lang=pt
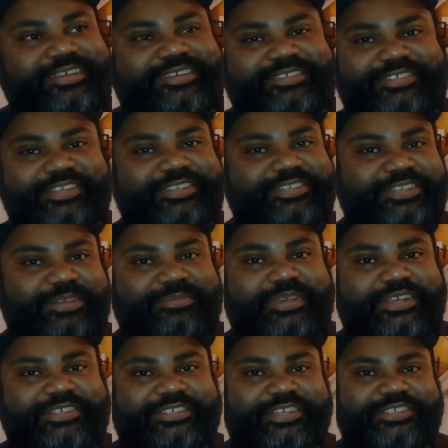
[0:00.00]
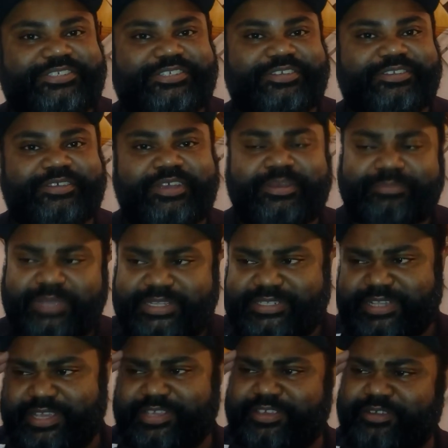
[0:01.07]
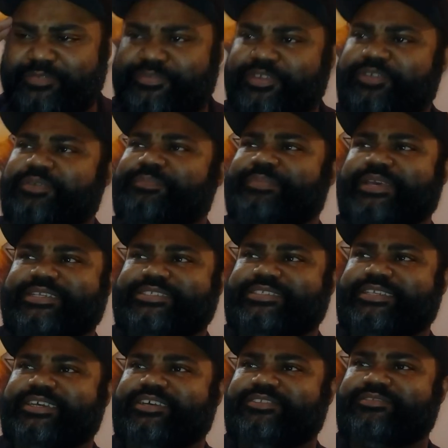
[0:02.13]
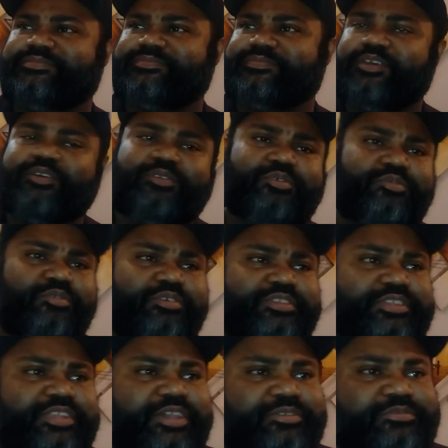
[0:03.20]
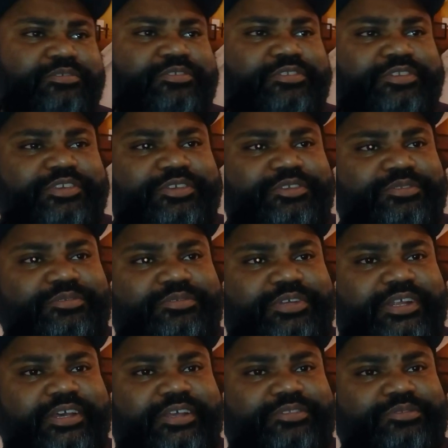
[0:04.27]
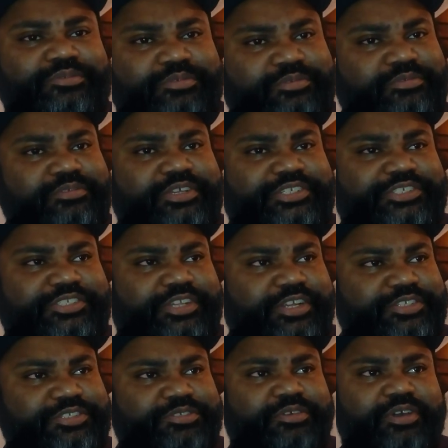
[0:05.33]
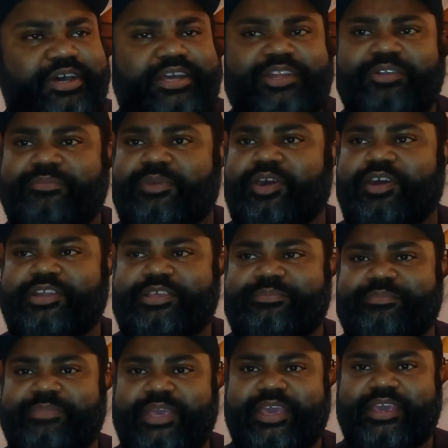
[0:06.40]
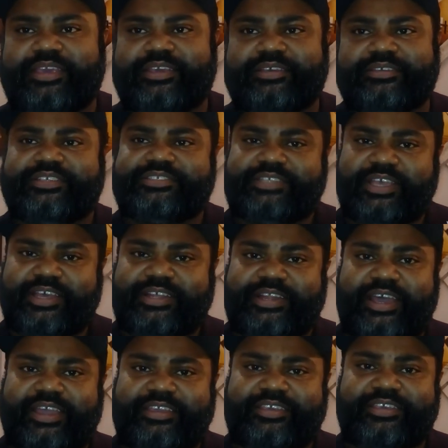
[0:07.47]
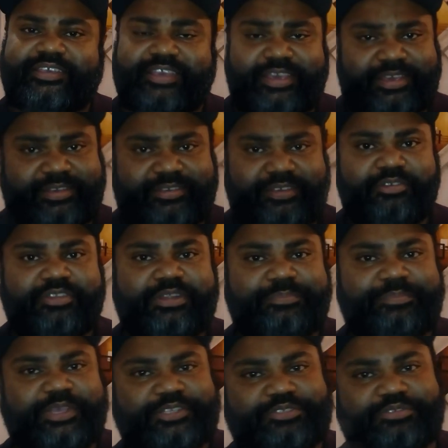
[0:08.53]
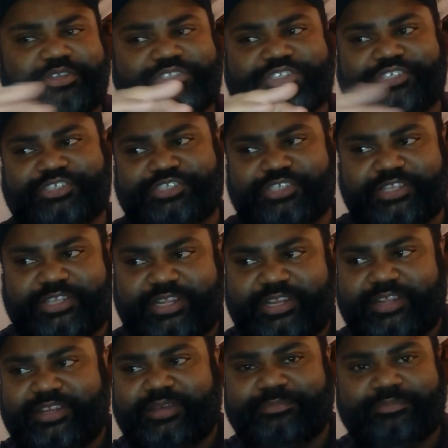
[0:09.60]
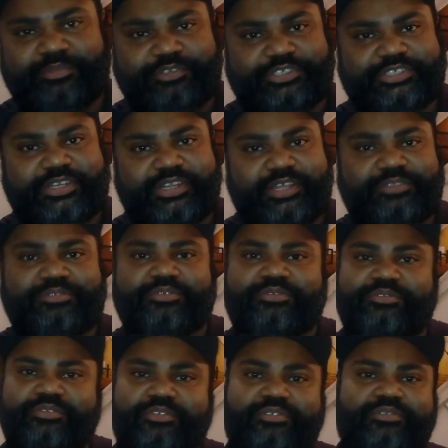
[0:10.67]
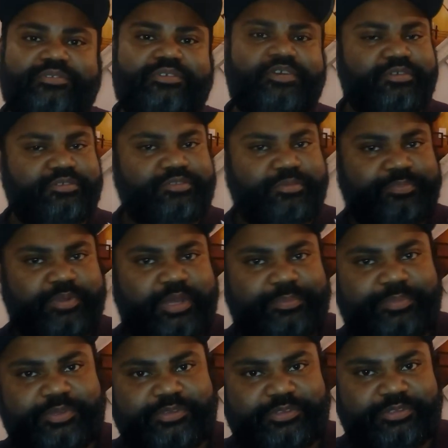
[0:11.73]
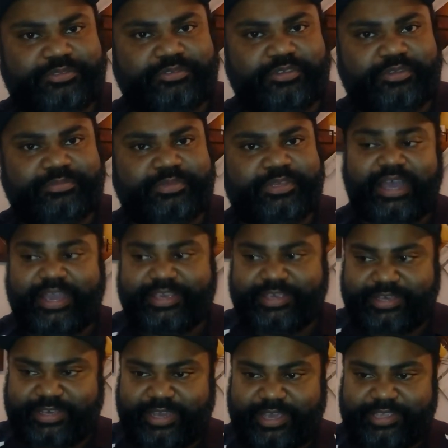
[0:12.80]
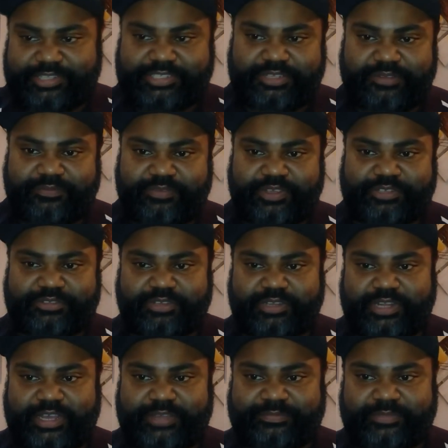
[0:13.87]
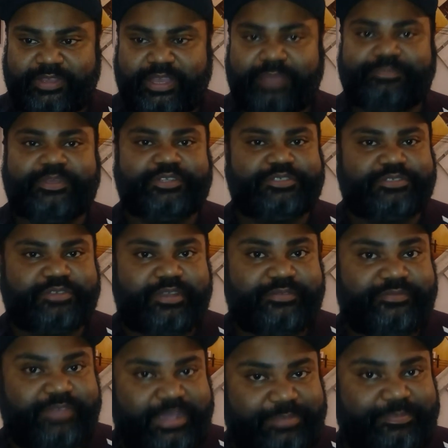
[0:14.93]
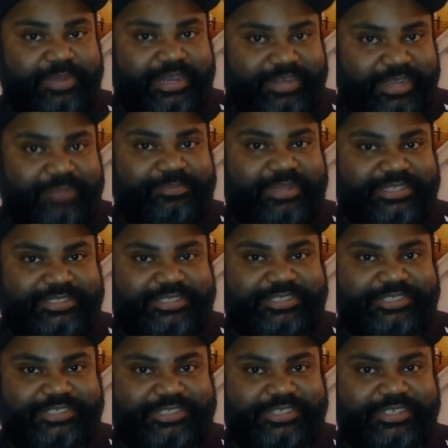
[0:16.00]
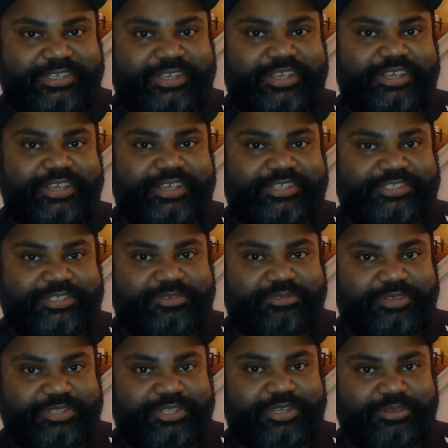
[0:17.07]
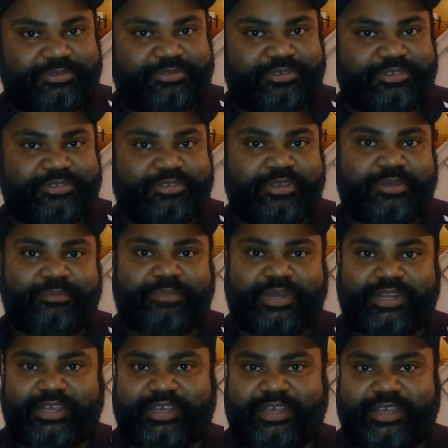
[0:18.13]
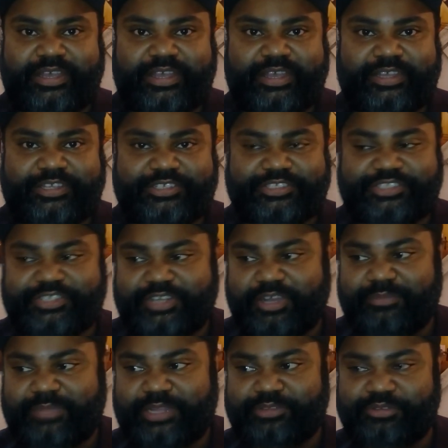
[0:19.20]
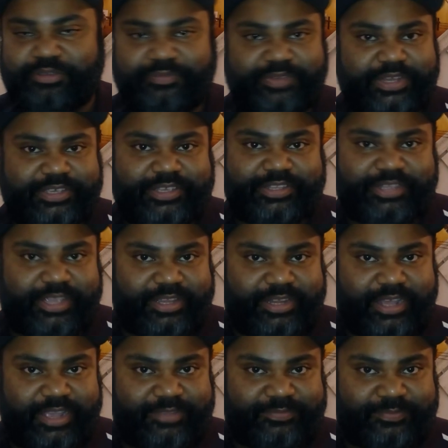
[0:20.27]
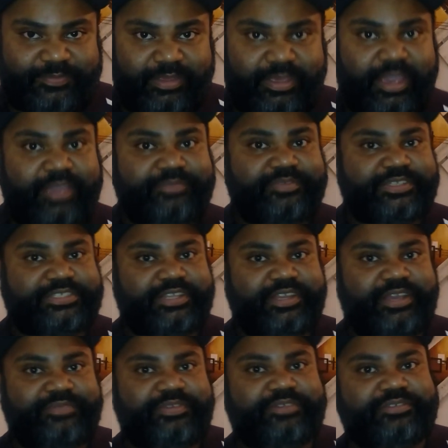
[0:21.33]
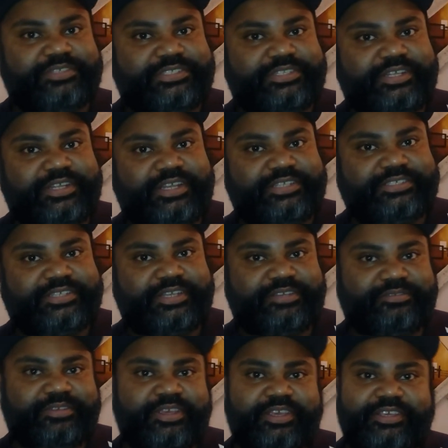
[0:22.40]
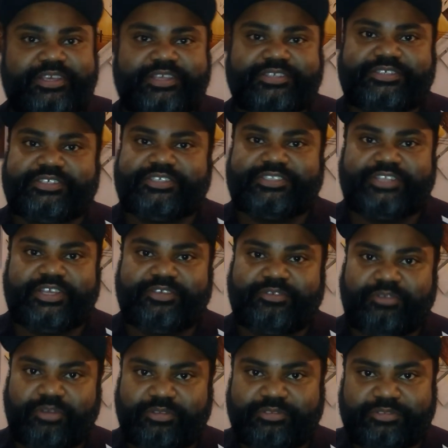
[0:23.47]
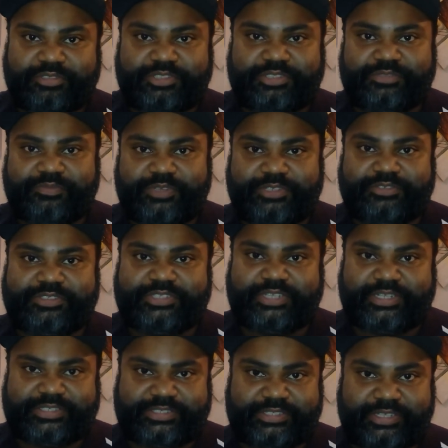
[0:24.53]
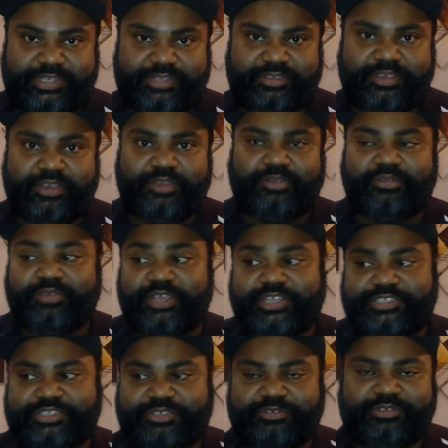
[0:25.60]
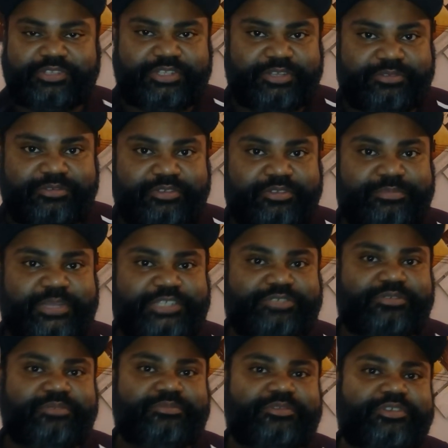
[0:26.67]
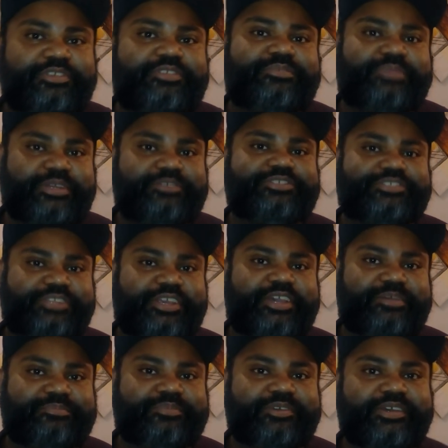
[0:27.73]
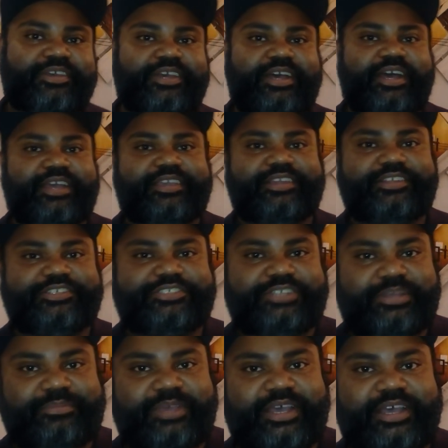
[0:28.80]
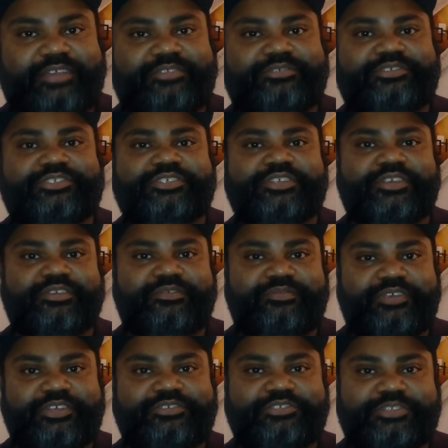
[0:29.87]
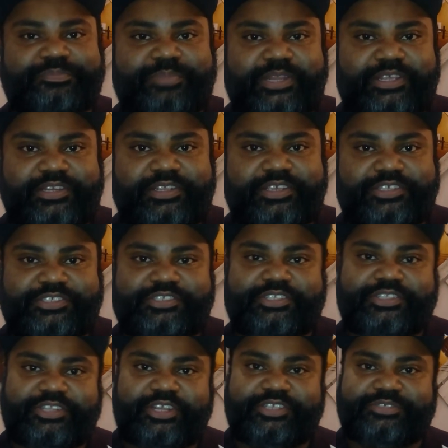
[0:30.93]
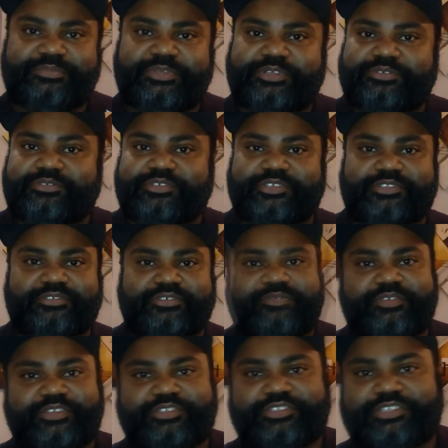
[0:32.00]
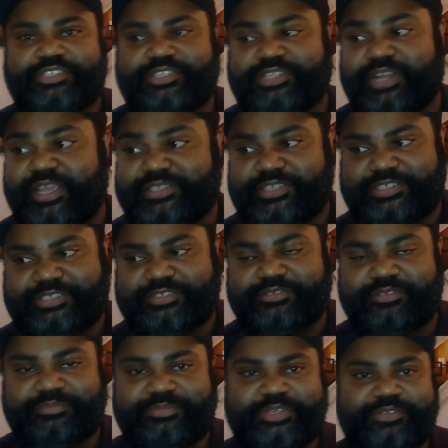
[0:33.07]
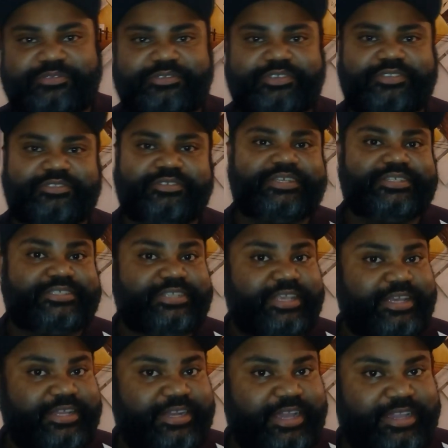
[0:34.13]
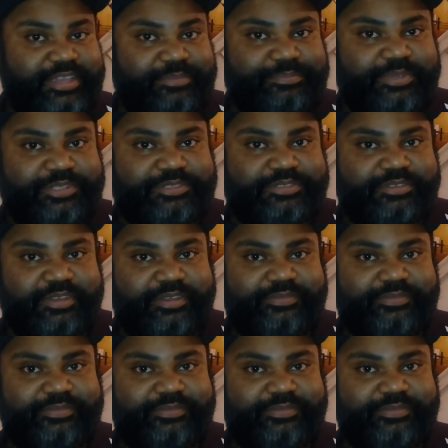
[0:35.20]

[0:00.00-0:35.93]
Sei que também é exagero. Mas aí eu fico pensando, um conteúdo que dura duas, três horas, uma hora e meia. Será que quando a pessoa digita lá na busca lá do Google ou do próprio YouTube, aí cai esse vídeo lá, a pessoa vai parar para assistir esse conteúdo para tirar uma dúvida que tem lá? que aí você leve em consideração que existem outros vídeos assim com este conteúdo, mas com muito menos tempo, aqueles chamados vídeo de playlist de 3 minutos, vídeo de 3 a 5 minutos. Será que a pessoa